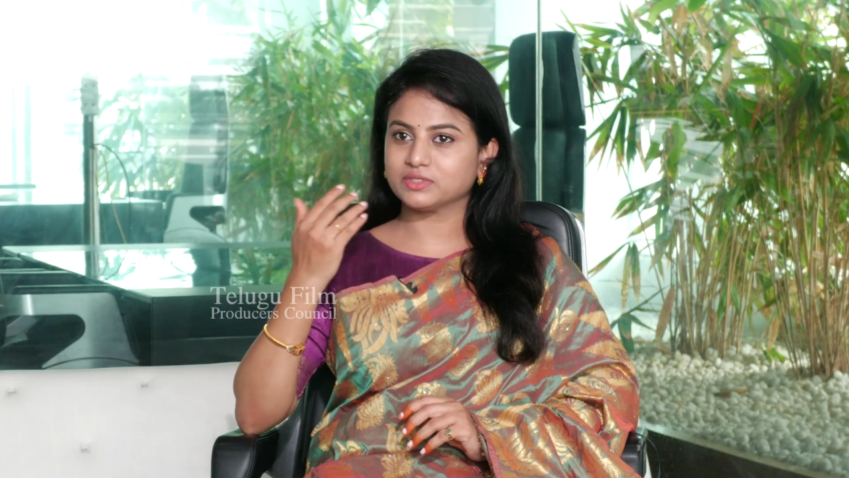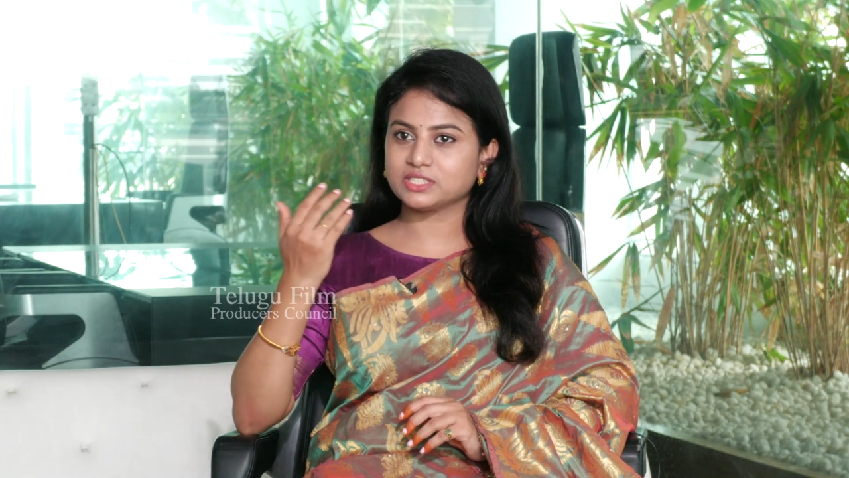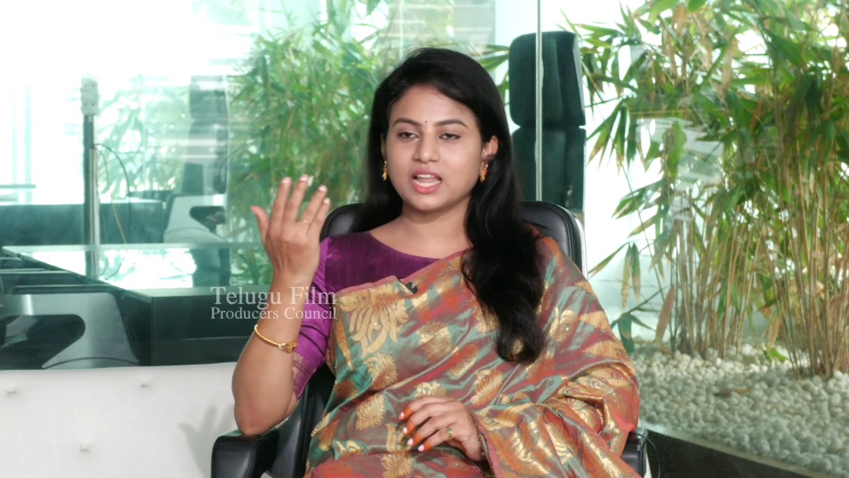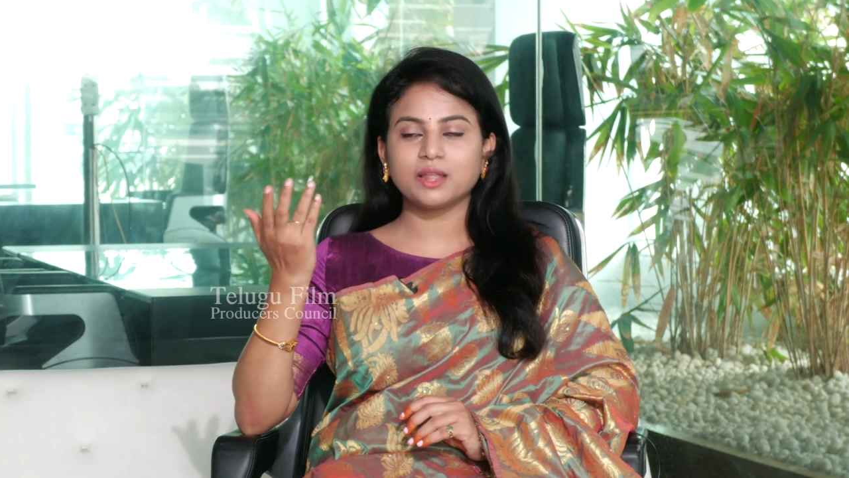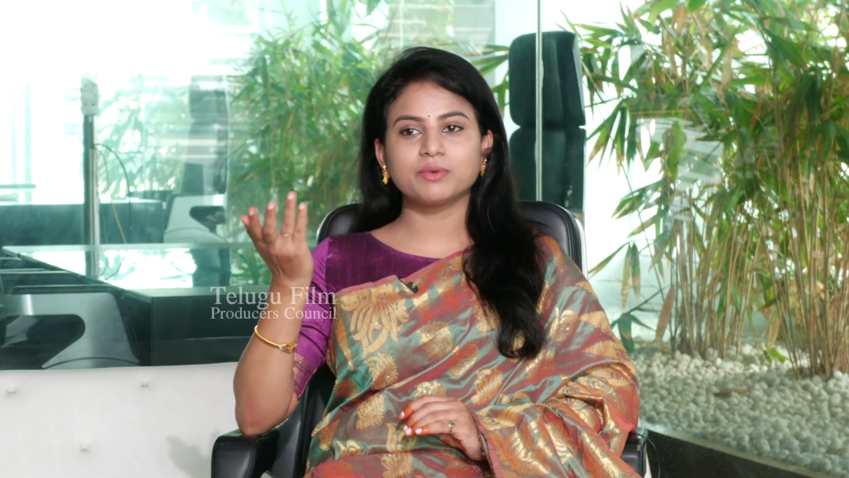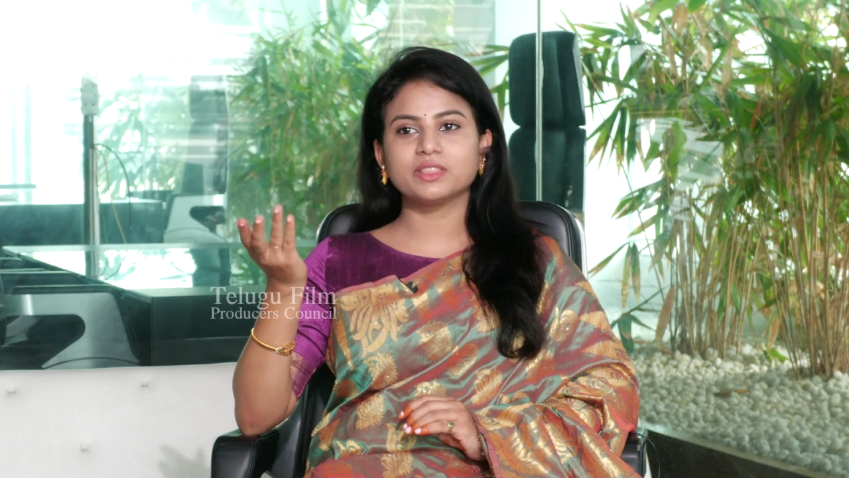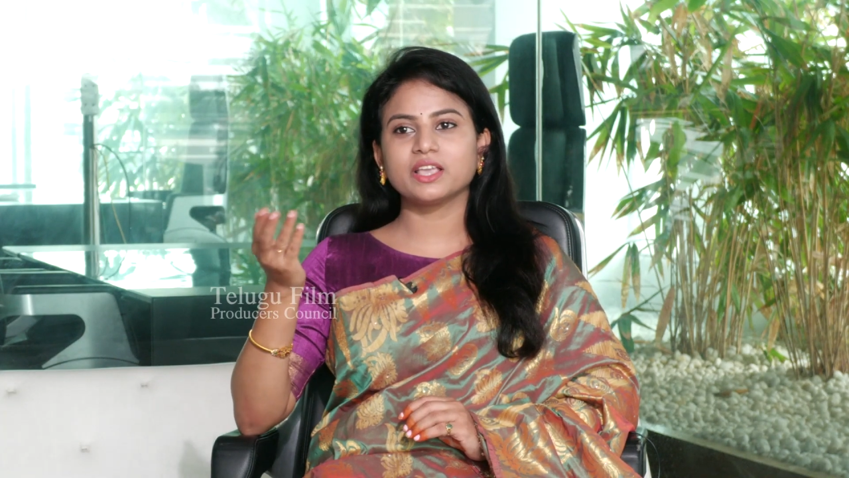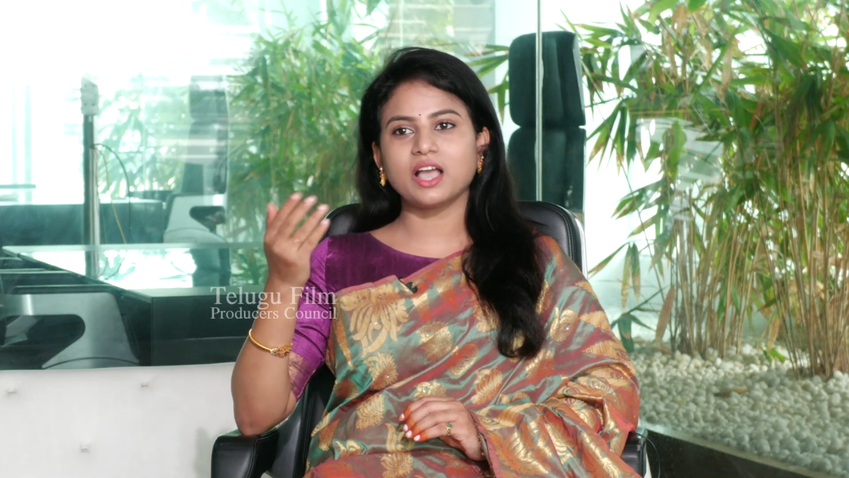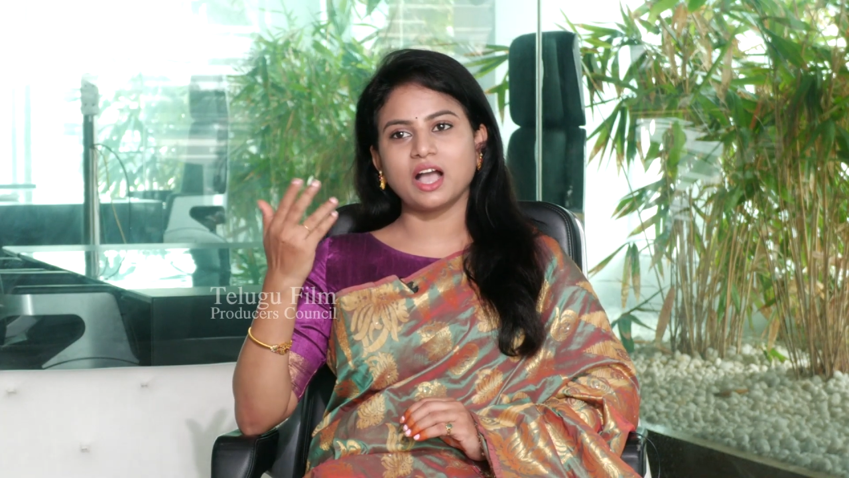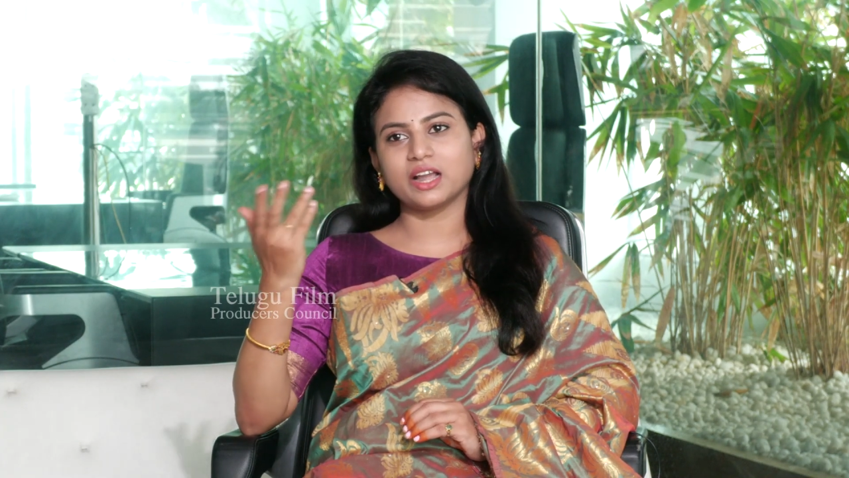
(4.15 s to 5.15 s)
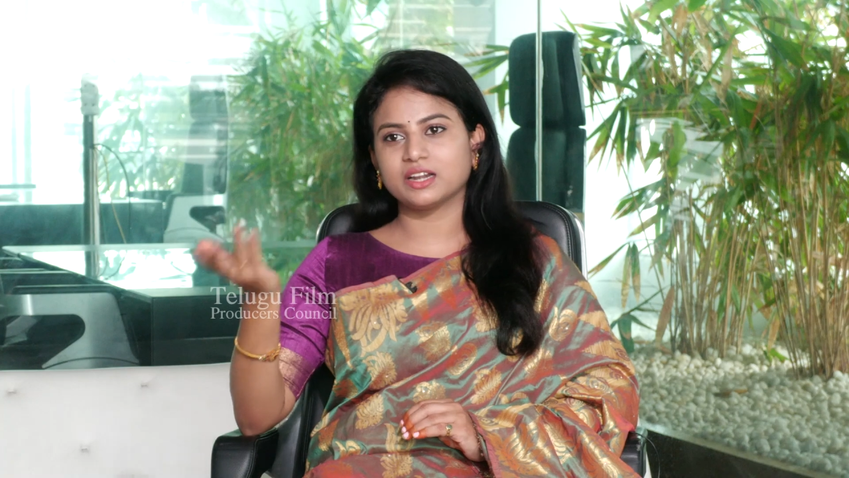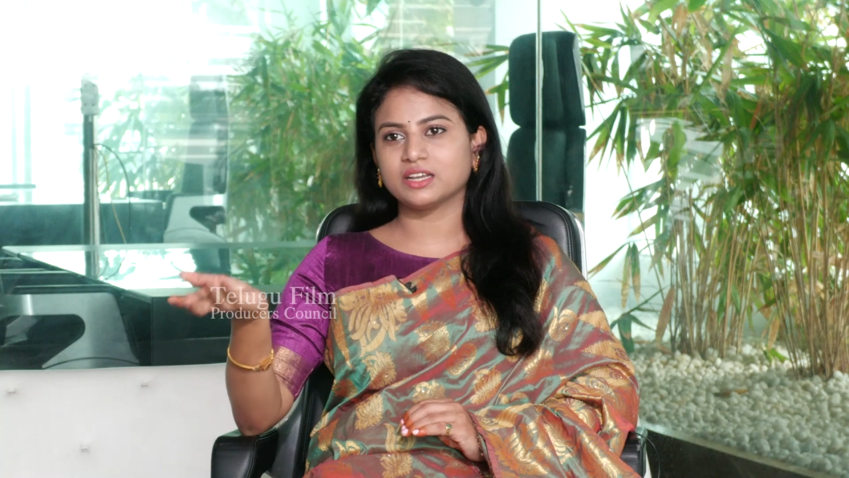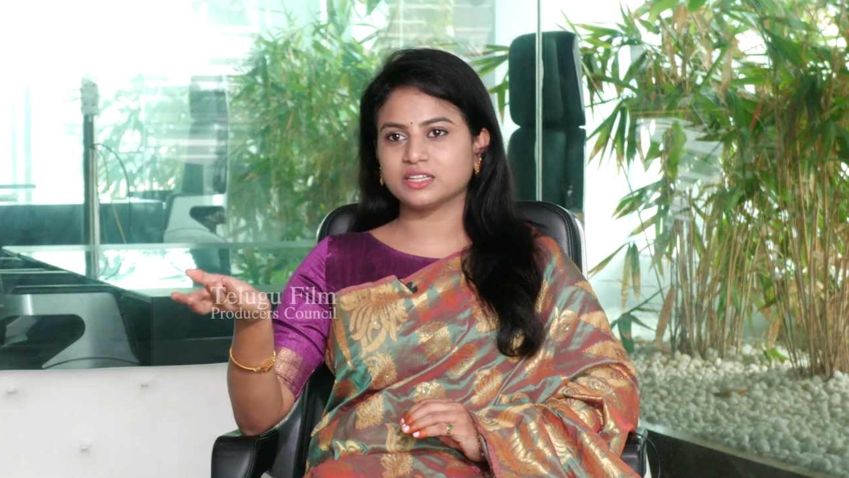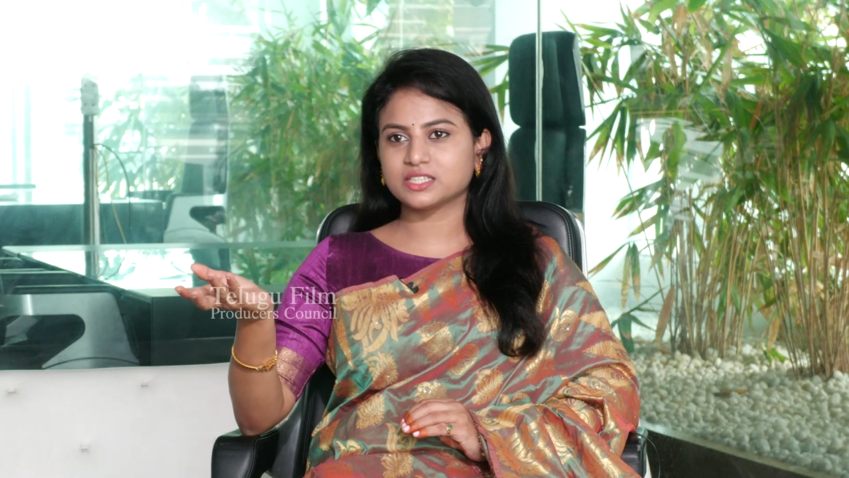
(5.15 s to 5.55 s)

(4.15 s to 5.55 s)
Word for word: చాలామంది అక్కడ